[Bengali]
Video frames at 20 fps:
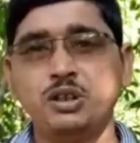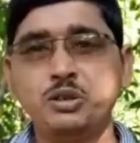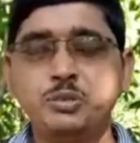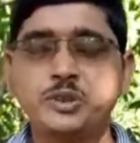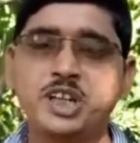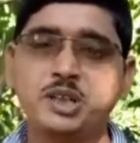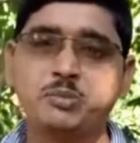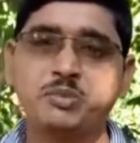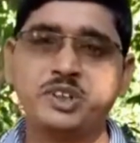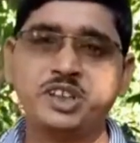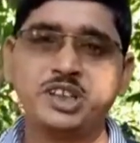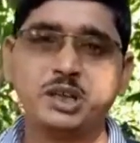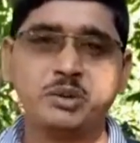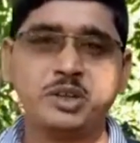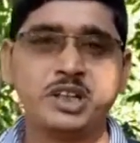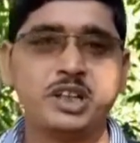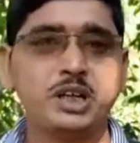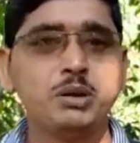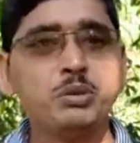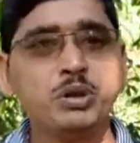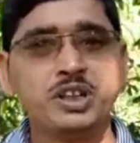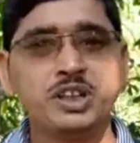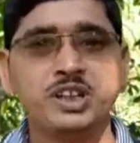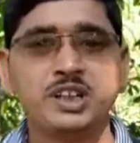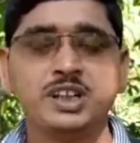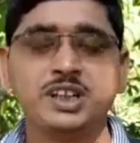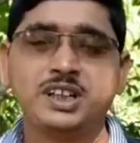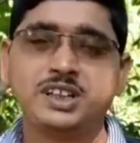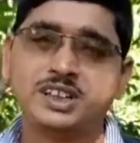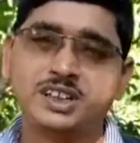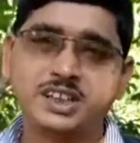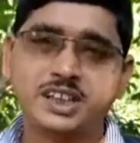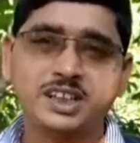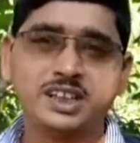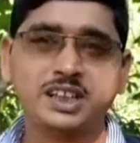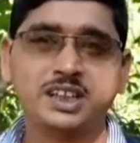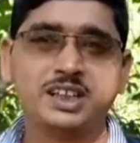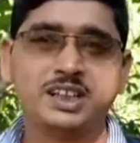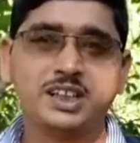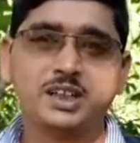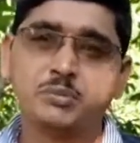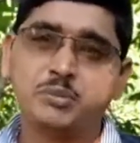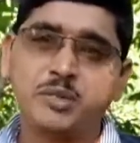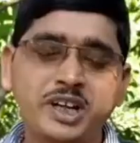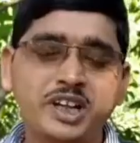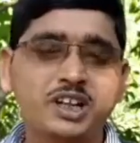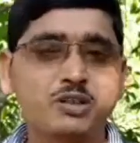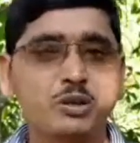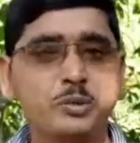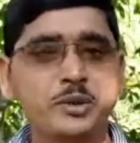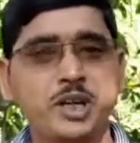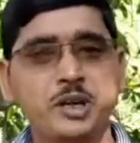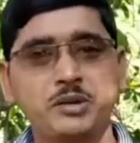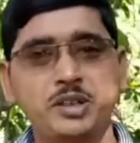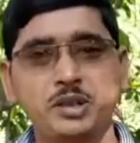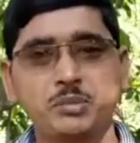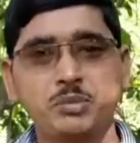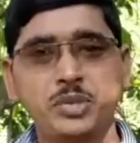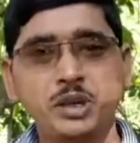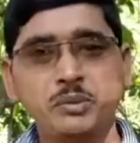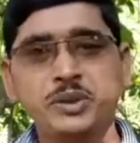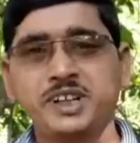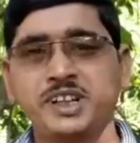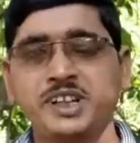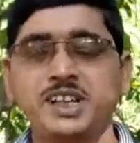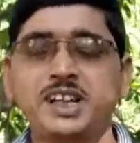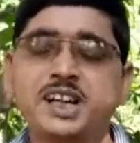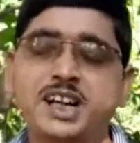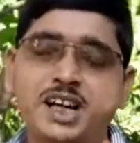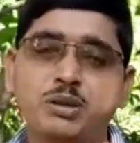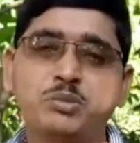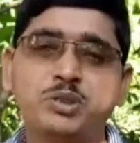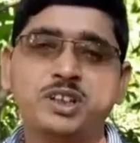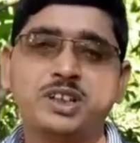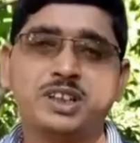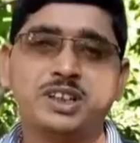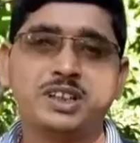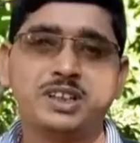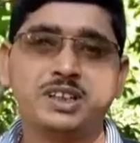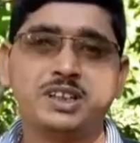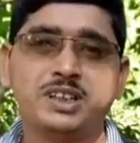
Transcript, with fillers: ওয়েবসাইট পেয়ে যাবেন এবং সেটাকে ব্যাংকের ওয়েবসাইট ভেবে আপনি